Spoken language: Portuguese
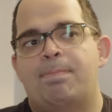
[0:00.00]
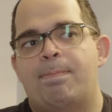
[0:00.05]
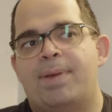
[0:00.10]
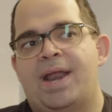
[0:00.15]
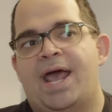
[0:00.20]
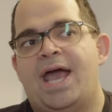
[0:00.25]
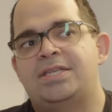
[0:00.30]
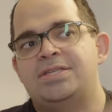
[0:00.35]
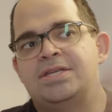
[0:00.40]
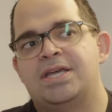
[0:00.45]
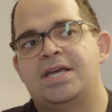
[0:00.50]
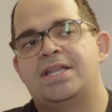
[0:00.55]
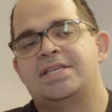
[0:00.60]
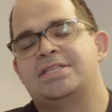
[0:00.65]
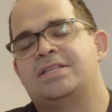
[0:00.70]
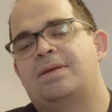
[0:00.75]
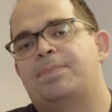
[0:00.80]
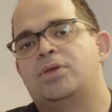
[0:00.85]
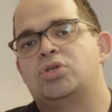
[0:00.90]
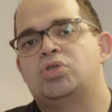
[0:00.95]
prática
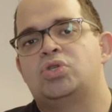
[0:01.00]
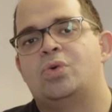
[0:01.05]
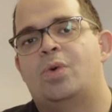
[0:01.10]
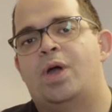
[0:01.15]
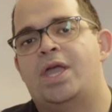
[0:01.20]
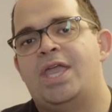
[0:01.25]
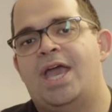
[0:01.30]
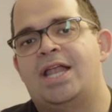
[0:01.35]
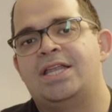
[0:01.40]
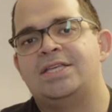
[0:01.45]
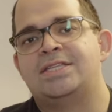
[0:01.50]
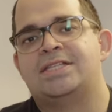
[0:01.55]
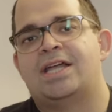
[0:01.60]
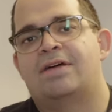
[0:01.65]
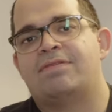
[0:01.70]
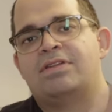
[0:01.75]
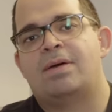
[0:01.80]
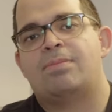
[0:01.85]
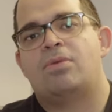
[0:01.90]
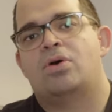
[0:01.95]
dessa pessoa aí, ela
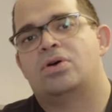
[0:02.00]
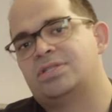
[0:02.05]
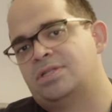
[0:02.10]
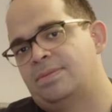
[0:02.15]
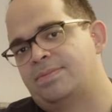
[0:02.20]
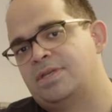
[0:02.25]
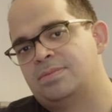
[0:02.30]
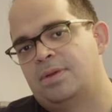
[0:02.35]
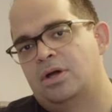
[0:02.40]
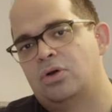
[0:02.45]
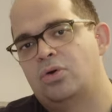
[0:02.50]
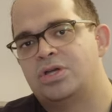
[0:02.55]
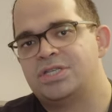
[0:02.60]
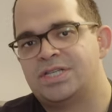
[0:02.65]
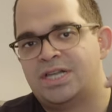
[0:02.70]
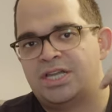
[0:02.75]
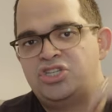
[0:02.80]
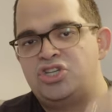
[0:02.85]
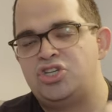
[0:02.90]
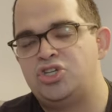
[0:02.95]
estava na bosta a mesma
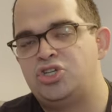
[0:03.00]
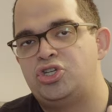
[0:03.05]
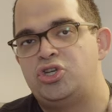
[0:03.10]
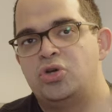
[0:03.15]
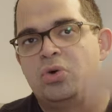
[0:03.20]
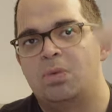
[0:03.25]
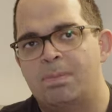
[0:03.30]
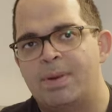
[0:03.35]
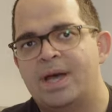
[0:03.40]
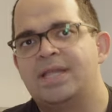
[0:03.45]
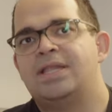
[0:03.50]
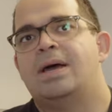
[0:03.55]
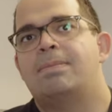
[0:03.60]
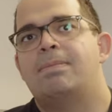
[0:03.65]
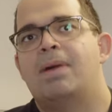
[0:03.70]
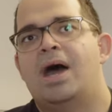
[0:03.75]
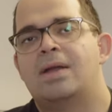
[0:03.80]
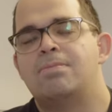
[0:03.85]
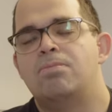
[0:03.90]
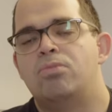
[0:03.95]
coisa, ela atingiu um
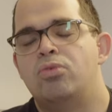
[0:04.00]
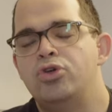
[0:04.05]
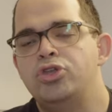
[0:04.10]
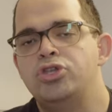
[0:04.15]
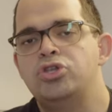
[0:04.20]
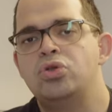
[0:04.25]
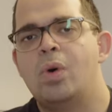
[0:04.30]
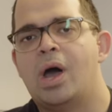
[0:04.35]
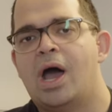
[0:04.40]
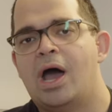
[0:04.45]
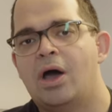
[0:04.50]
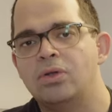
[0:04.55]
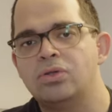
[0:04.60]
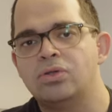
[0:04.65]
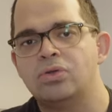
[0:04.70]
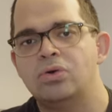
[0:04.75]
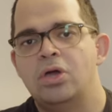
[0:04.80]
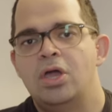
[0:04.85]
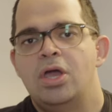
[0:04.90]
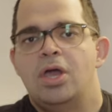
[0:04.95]
patamar muito
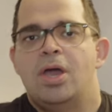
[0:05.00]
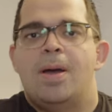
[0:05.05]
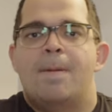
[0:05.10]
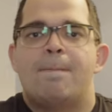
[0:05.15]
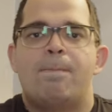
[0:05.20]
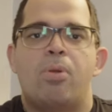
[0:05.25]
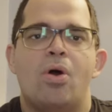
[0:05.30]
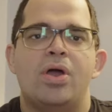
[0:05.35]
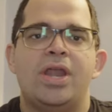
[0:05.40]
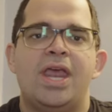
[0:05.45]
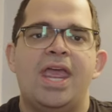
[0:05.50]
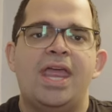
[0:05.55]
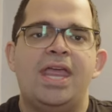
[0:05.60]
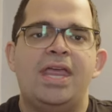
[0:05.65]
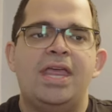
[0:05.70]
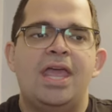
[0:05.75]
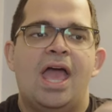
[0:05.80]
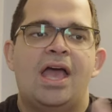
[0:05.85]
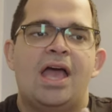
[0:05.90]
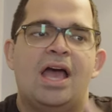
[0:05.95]
alto,
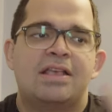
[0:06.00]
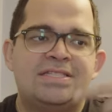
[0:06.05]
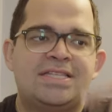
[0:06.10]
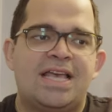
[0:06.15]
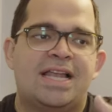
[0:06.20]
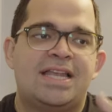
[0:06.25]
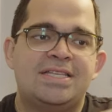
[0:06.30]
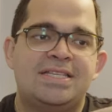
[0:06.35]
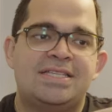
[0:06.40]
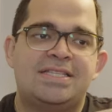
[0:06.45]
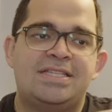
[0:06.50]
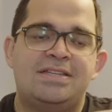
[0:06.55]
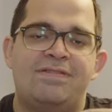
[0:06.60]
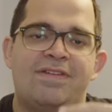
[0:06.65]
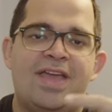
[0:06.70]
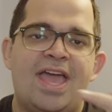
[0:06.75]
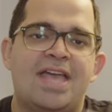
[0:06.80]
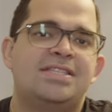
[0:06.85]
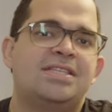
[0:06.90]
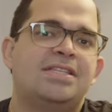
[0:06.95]
porém se ela
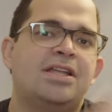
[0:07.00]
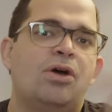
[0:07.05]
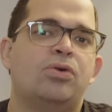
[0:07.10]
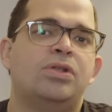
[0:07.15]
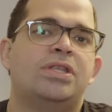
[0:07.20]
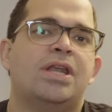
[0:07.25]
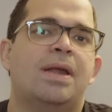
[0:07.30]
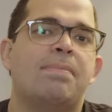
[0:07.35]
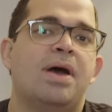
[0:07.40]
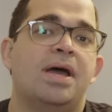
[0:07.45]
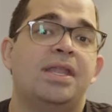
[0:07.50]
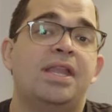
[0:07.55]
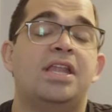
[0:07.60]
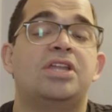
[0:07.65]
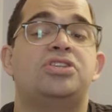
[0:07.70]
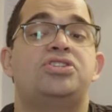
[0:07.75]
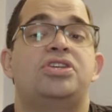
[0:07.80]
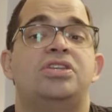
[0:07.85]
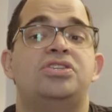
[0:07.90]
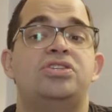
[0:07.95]
estivesse na outra banda,
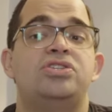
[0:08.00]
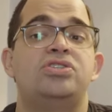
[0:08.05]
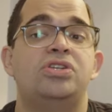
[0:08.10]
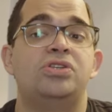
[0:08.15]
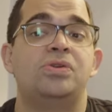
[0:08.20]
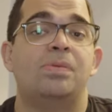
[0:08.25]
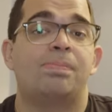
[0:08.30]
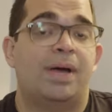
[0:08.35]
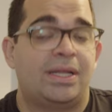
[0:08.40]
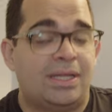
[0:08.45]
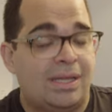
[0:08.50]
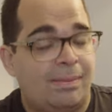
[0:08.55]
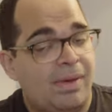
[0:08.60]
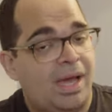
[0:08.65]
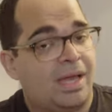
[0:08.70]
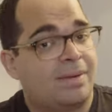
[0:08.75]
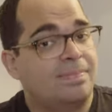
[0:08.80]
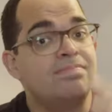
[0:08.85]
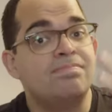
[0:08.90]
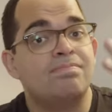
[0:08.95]
ela tinha atingido um
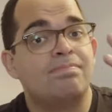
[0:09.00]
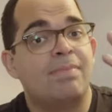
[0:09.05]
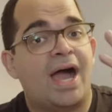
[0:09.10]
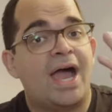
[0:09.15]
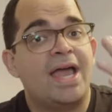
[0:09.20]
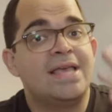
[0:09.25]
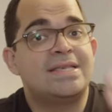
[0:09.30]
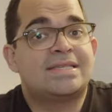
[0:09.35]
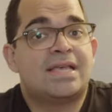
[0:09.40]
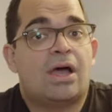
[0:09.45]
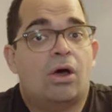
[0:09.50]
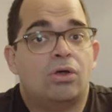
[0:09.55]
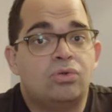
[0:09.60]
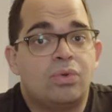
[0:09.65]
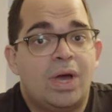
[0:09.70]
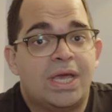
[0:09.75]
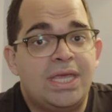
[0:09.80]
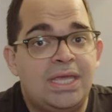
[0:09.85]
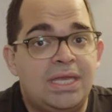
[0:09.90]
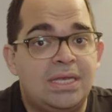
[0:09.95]
patamar mais
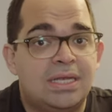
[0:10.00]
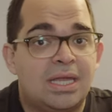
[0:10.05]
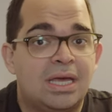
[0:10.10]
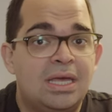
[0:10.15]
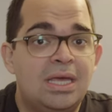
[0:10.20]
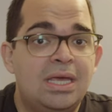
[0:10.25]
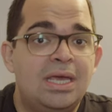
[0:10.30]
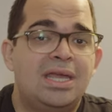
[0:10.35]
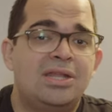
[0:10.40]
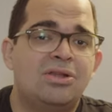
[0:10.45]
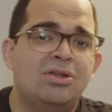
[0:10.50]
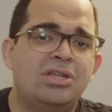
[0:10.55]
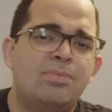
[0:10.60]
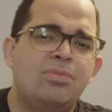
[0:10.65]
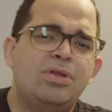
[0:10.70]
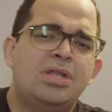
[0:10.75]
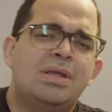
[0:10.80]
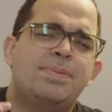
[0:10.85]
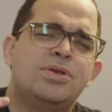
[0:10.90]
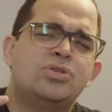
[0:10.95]
alto ainda. Então tem
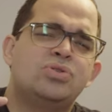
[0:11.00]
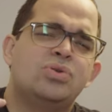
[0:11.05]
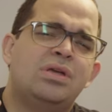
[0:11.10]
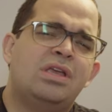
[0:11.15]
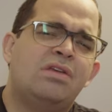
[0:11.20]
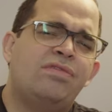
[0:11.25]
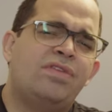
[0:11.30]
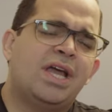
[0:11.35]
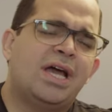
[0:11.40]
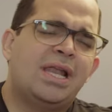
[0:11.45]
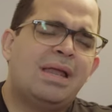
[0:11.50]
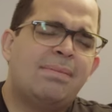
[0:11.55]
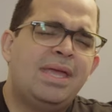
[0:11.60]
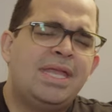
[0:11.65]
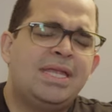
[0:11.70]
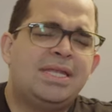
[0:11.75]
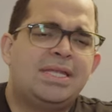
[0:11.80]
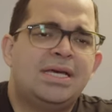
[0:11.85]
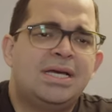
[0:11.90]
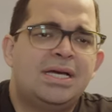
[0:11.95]
muita pessoa que fica
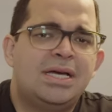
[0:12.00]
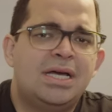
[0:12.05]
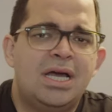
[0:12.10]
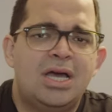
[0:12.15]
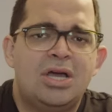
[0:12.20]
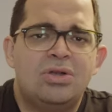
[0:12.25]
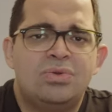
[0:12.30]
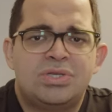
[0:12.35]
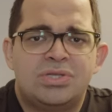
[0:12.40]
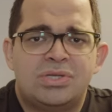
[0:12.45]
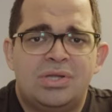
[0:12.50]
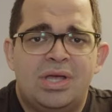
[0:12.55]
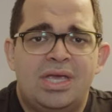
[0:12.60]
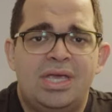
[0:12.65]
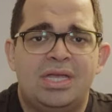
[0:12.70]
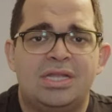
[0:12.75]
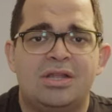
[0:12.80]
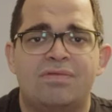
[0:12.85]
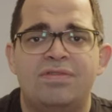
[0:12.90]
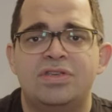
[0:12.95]
lamentando isso
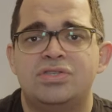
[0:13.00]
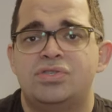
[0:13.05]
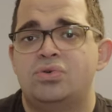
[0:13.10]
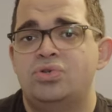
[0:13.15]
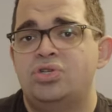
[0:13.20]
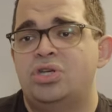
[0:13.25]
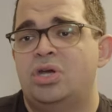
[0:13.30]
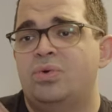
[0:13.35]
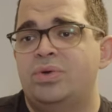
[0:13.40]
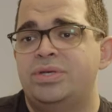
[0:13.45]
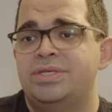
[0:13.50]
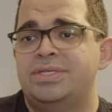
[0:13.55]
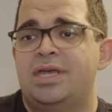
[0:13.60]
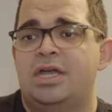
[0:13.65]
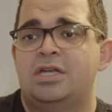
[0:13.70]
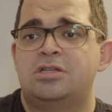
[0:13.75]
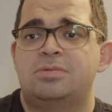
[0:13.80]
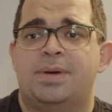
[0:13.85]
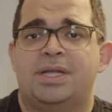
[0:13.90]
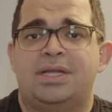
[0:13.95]
daí, que talvez não chegou em
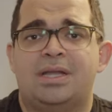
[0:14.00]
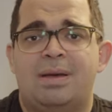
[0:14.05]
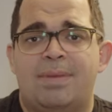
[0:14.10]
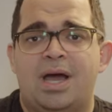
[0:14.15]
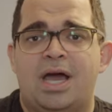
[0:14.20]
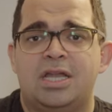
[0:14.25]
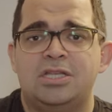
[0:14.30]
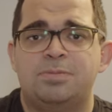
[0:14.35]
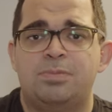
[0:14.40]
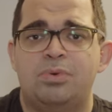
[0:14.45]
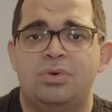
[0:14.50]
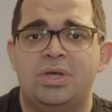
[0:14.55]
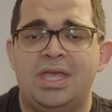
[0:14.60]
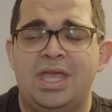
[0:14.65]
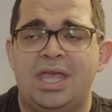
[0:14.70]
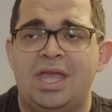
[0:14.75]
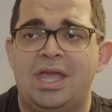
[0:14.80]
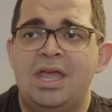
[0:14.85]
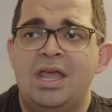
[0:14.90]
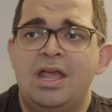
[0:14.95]
certos patamares, por
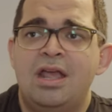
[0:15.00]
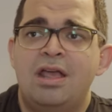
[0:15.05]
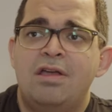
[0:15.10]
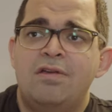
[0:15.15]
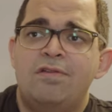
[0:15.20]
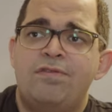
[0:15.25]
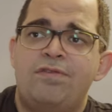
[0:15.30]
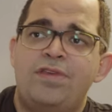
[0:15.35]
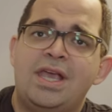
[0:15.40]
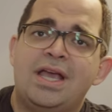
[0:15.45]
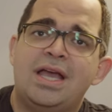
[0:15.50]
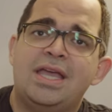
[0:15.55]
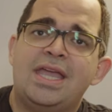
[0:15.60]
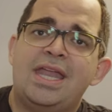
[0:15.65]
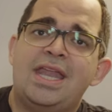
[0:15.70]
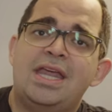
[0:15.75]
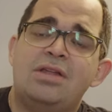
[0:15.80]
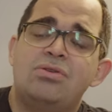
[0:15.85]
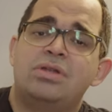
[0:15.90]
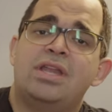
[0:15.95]
quê? Fica
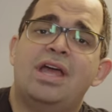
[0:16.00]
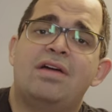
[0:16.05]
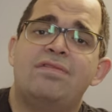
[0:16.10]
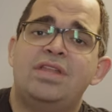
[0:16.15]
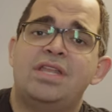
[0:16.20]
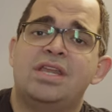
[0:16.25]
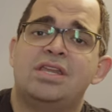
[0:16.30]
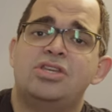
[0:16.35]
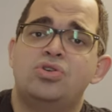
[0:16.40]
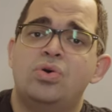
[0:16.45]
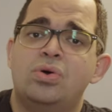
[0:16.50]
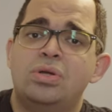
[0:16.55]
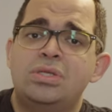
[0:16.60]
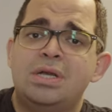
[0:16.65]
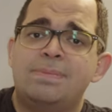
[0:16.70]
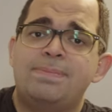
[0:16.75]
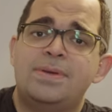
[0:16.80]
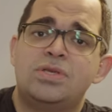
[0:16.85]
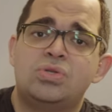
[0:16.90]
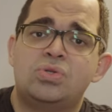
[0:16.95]
querendo ter a vida de
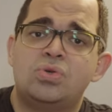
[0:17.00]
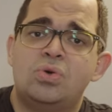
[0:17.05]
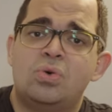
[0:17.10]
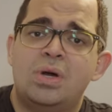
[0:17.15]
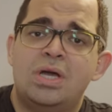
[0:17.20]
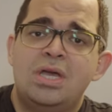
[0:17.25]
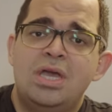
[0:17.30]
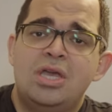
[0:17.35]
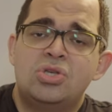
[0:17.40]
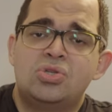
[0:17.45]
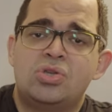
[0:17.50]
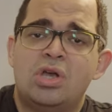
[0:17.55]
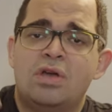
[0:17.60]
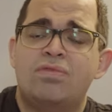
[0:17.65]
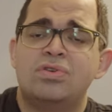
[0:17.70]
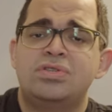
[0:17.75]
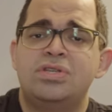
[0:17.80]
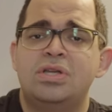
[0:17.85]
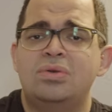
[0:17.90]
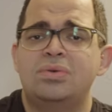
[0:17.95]
outra pessoa, só
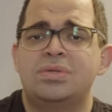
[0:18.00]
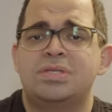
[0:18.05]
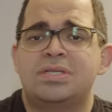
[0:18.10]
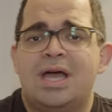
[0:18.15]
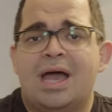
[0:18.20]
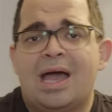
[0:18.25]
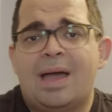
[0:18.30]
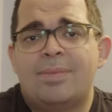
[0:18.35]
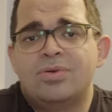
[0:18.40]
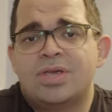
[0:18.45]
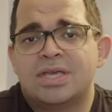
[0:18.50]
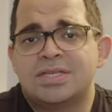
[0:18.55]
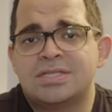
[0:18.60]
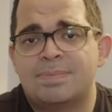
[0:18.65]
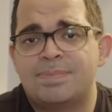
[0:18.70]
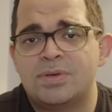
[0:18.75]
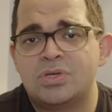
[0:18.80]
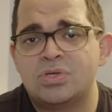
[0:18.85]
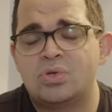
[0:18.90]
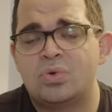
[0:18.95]
que você não sabe o que
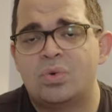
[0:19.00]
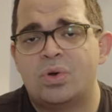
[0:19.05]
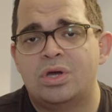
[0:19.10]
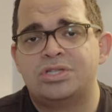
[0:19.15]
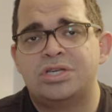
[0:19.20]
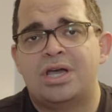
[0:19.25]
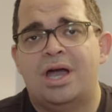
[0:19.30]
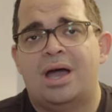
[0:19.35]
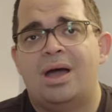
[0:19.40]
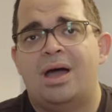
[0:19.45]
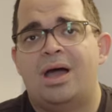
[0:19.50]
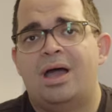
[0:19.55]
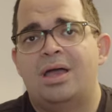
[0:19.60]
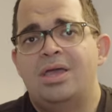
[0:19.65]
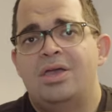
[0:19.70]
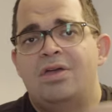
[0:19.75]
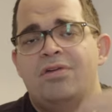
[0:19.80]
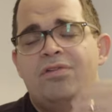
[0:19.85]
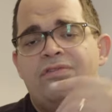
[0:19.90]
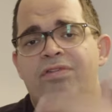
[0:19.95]
essa pessoa já
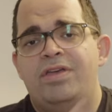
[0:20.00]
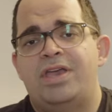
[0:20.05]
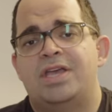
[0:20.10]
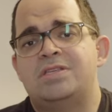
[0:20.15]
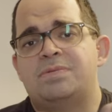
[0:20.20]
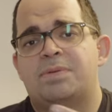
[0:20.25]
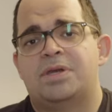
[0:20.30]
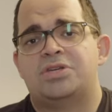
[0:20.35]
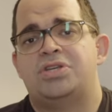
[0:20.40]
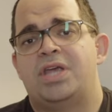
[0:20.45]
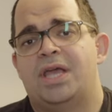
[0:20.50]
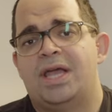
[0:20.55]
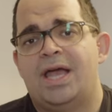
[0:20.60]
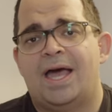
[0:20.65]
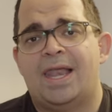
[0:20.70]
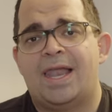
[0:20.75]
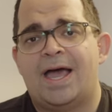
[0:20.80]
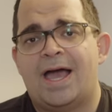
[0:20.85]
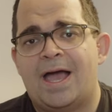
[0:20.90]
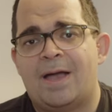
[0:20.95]
fez para
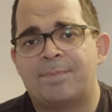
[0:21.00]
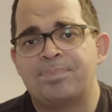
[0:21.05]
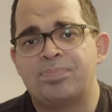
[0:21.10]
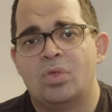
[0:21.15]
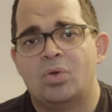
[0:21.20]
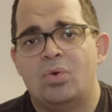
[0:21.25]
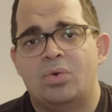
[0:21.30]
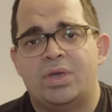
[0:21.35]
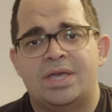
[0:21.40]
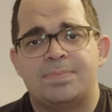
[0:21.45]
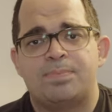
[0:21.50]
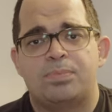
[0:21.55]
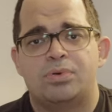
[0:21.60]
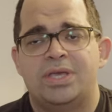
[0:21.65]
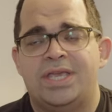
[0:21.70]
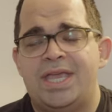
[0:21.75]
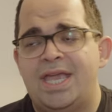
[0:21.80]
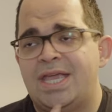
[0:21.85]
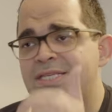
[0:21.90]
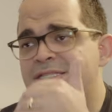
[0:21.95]
chegar lá, o que, por
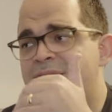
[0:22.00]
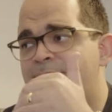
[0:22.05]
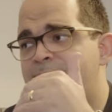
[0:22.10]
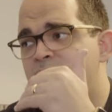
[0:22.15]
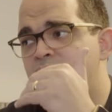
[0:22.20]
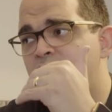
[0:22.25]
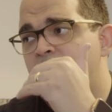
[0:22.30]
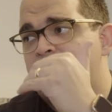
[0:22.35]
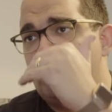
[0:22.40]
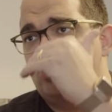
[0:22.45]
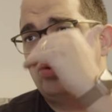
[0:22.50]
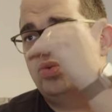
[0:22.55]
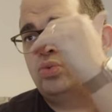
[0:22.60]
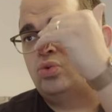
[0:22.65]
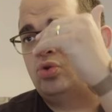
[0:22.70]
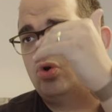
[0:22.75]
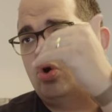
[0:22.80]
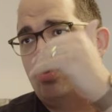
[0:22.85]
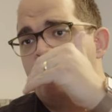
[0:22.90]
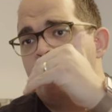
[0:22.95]
que, que essa pessoa está
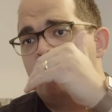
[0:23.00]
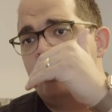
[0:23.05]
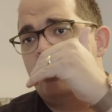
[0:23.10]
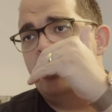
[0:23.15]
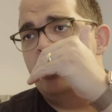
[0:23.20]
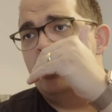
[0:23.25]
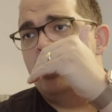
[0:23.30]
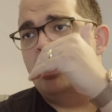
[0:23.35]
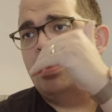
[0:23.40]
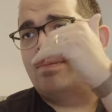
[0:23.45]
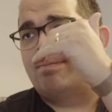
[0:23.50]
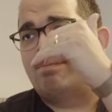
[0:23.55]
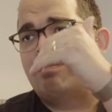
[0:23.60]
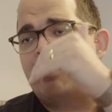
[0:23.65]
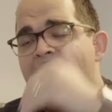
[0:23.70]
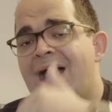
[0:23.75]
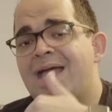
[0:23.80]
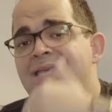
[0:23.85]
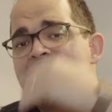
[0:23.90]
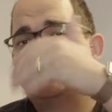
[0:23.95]
num topo
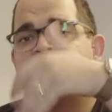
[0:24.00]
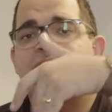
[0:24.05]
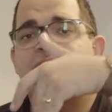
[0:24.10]
mais